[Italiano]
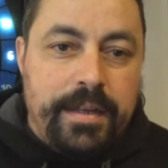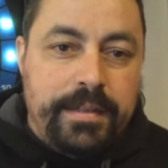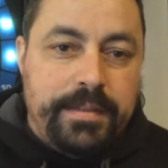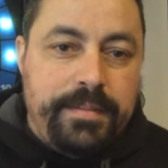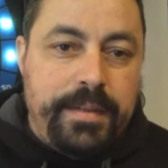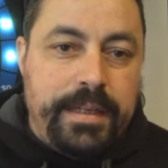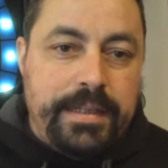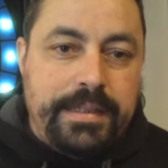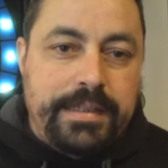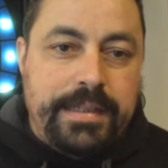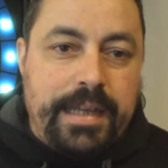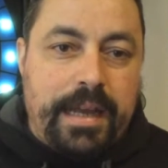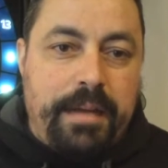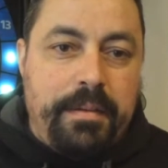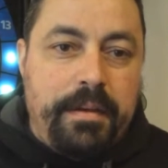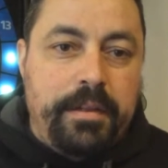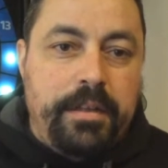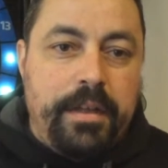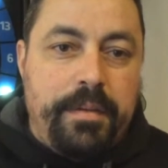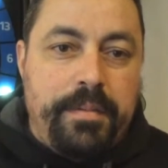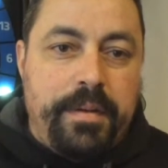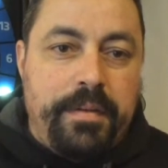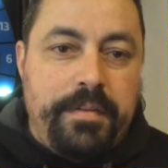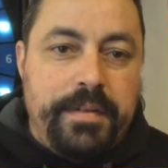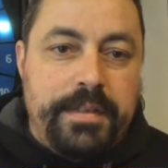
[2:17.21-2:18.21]
Per sabato
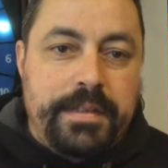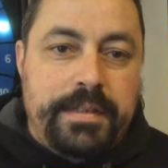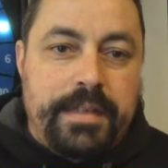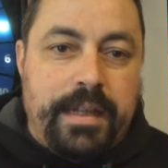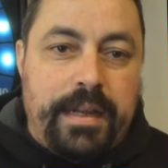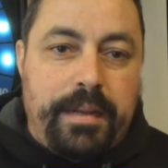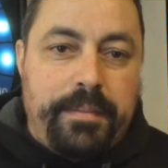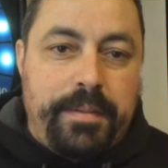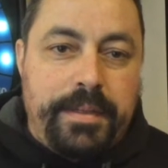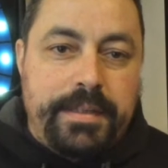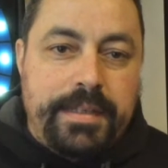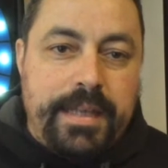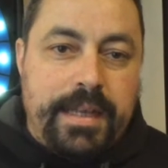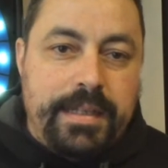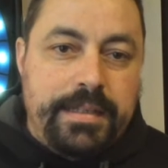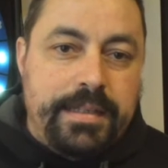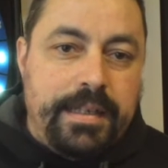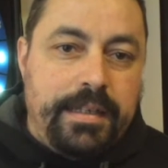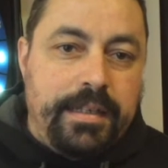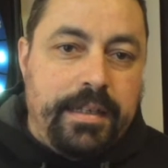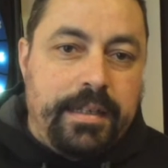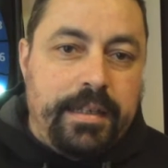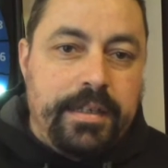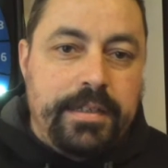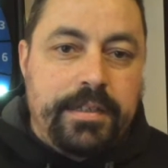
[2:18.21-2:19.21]
è prevista la presenza
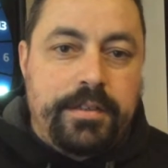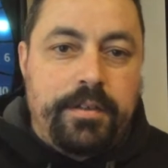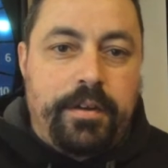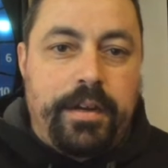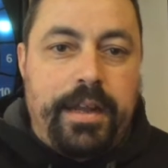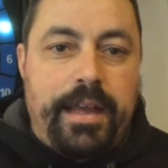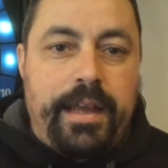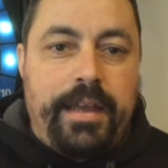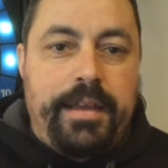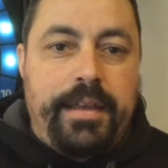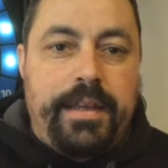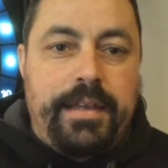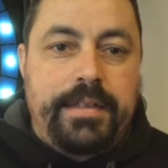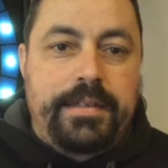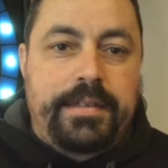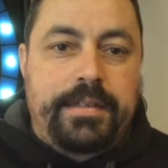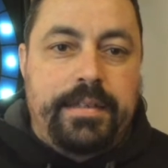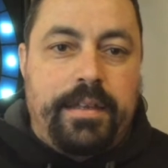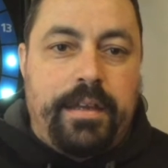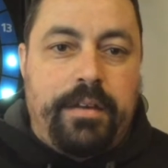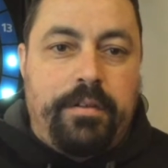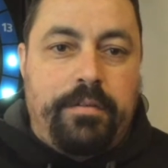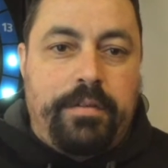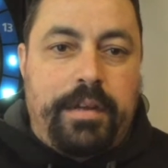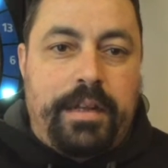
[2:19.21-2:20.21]
di Cristo
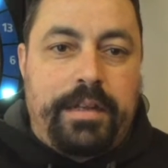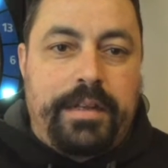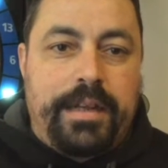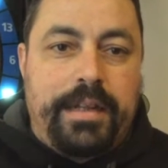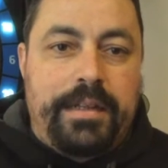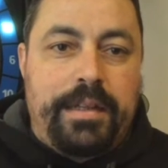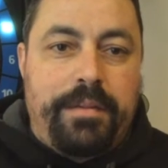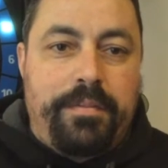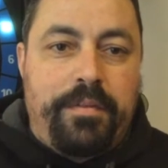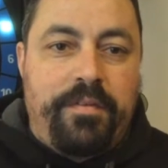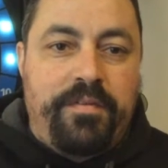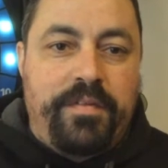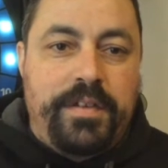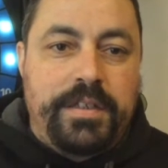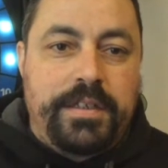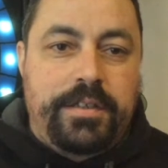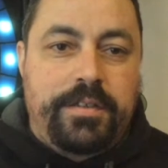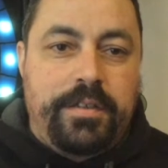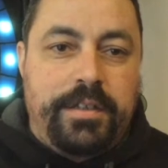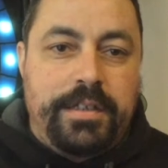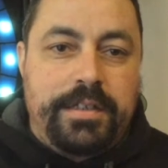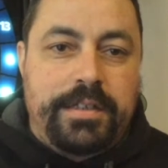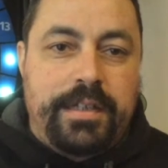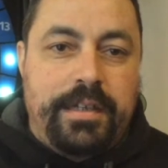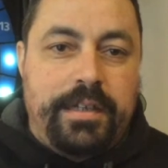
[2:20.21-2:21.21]
Reyes, un atleta
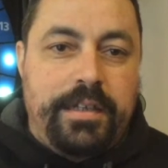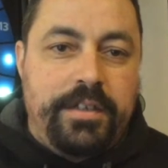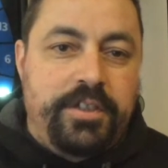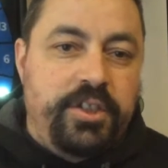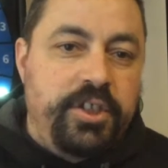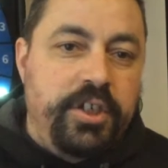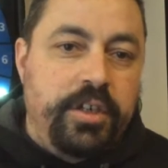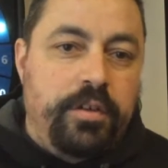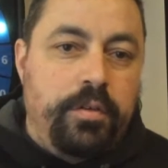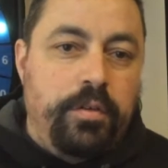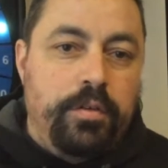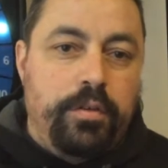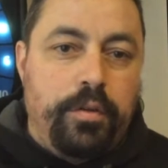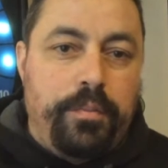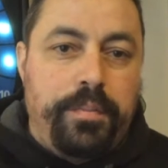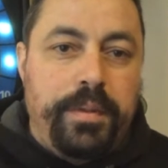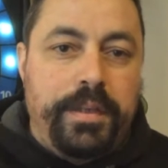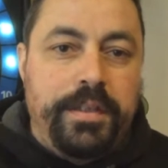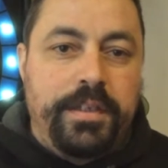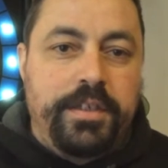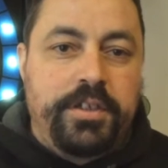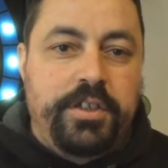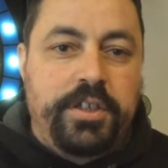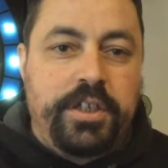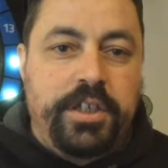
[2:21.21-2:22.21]
professionista nel circuito
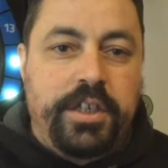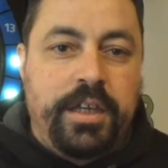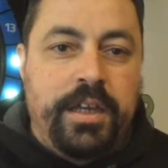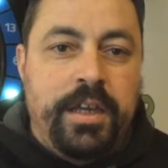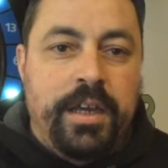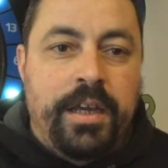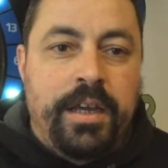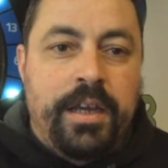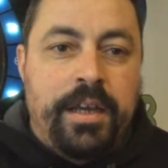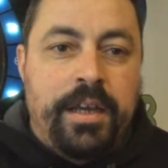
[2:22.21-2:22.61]
PDC,